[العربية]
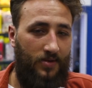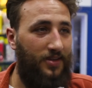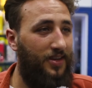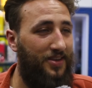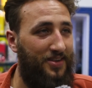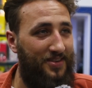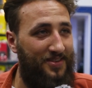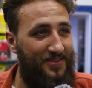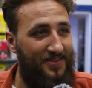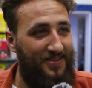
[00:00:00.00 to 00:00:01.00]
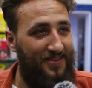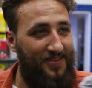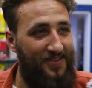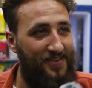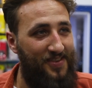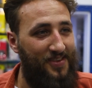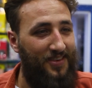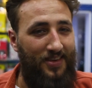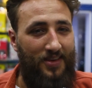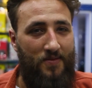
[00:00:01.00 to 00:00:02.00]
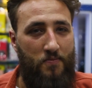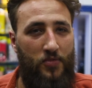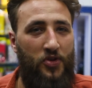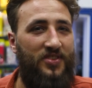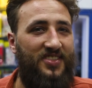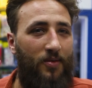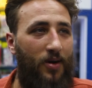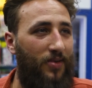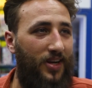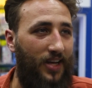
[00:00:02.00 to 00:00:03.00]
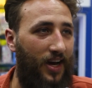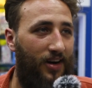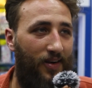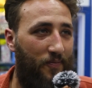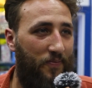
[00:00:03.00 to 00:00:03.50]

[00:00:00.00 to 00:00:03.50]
كثير ليش؟ بدون سبب قله حياه